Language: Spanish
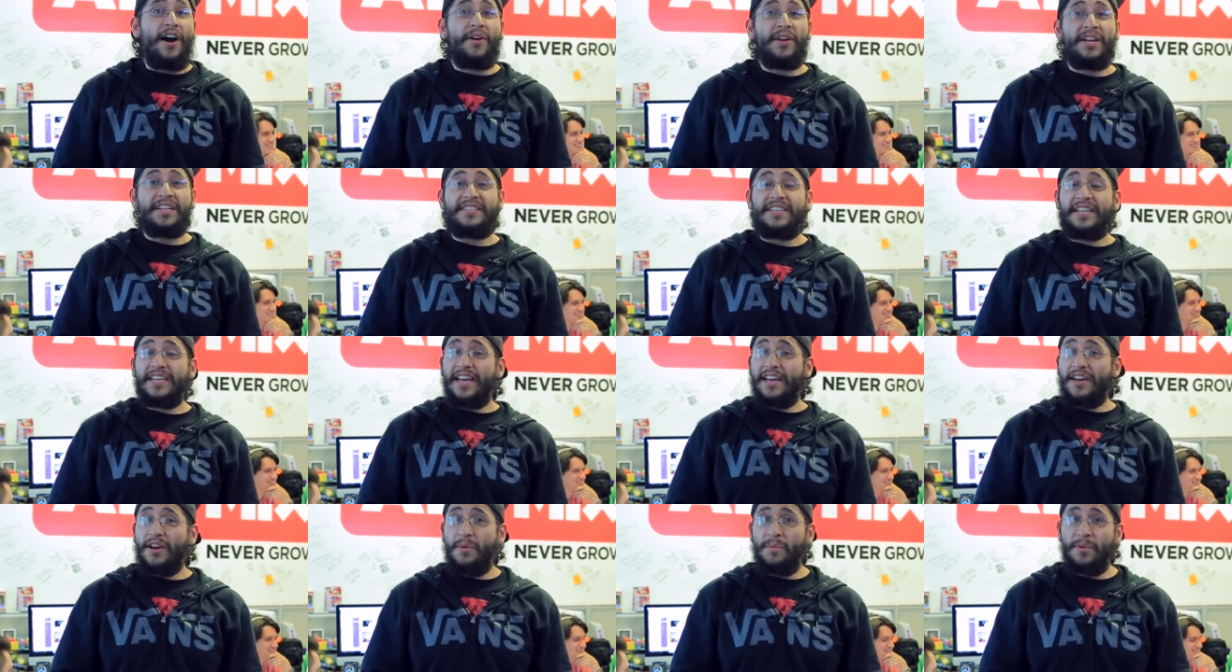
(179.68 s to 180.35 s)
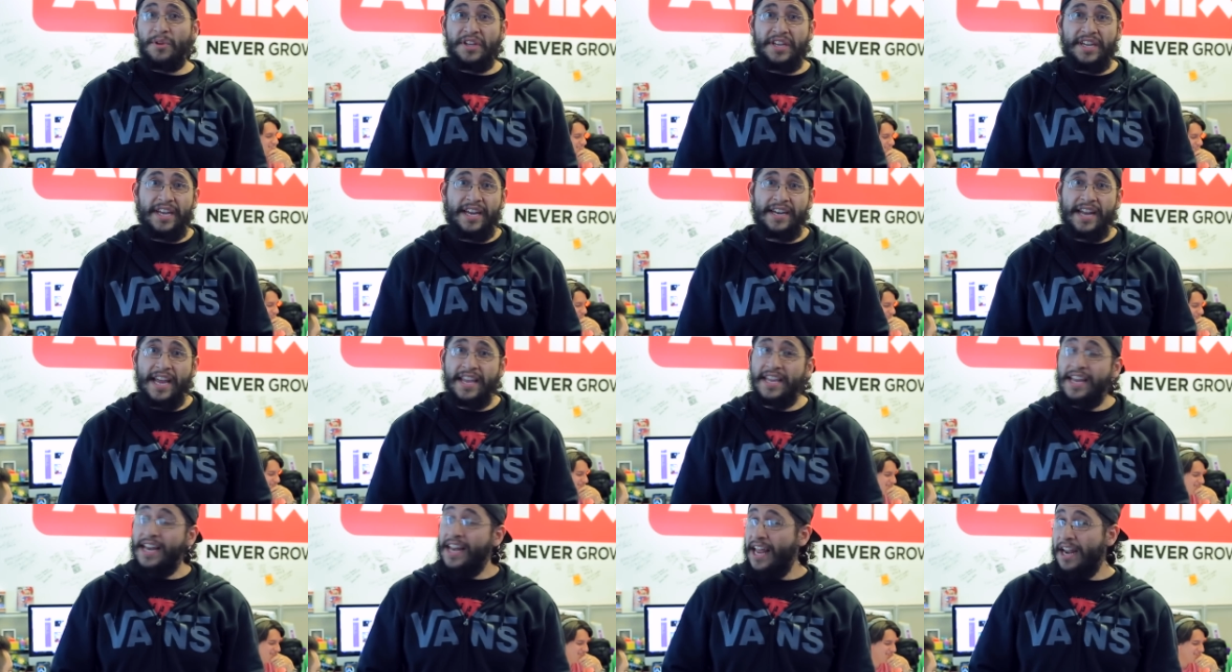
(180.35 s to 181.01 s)
Ahora sí que como dirían
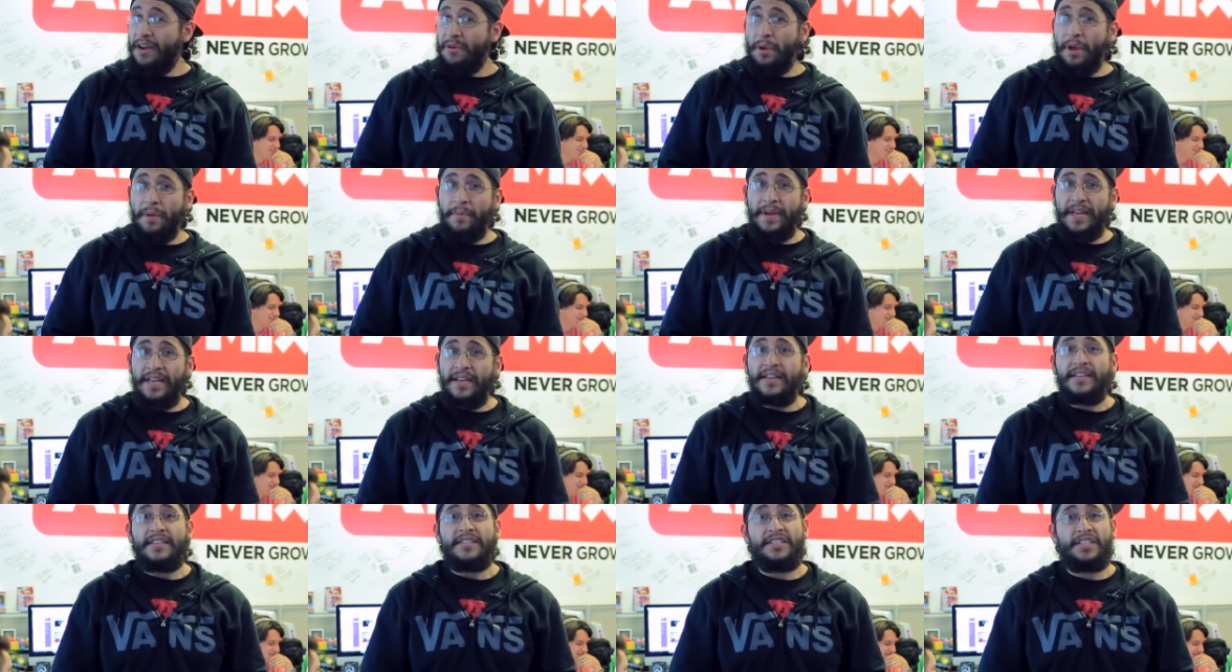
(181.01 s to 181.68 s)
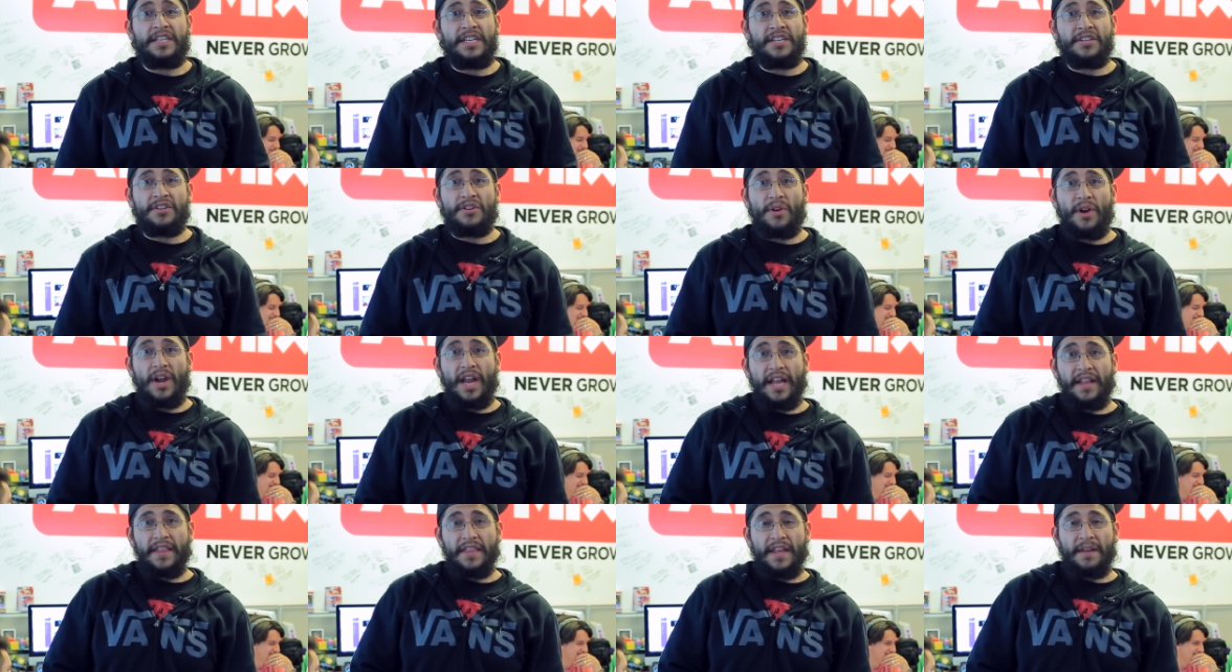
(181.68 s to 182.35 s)
ahí en la 9, sin
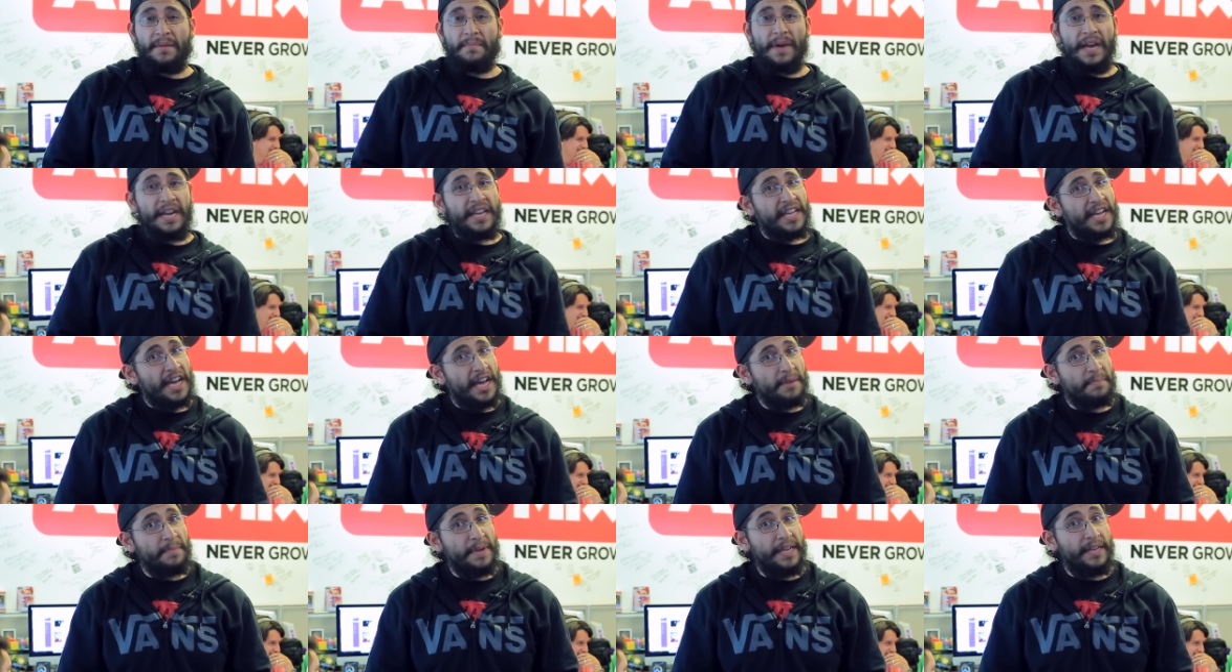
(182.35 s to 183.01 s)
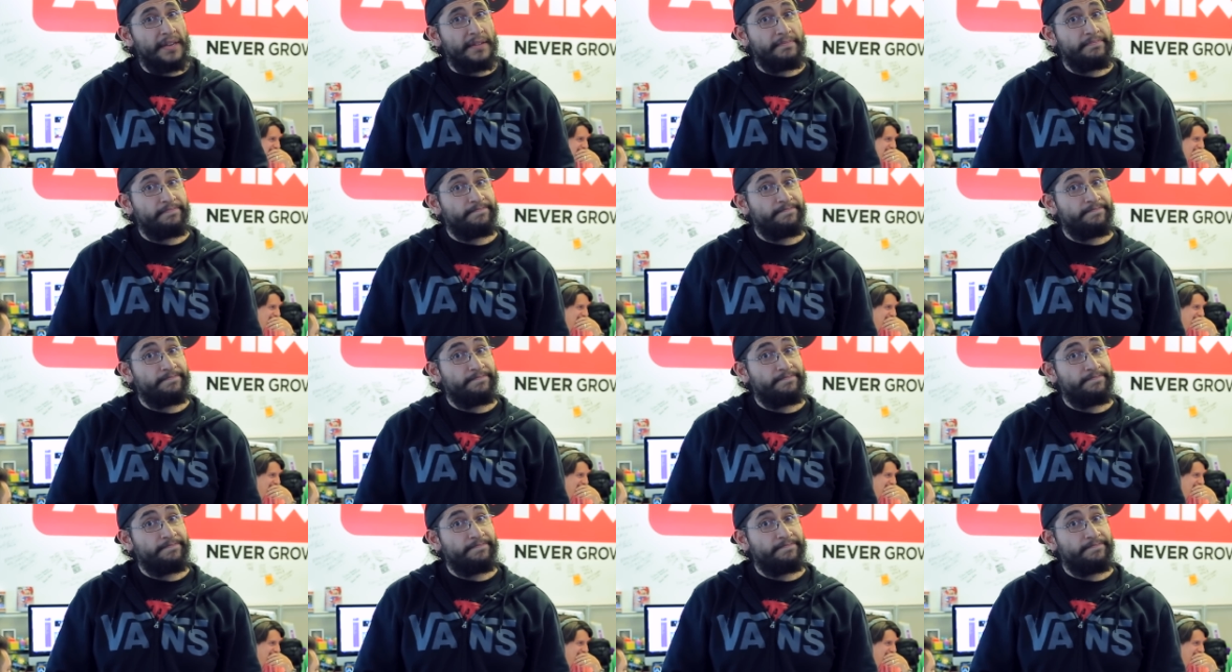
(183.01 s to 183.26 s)
Yolanda, Mari Carmen.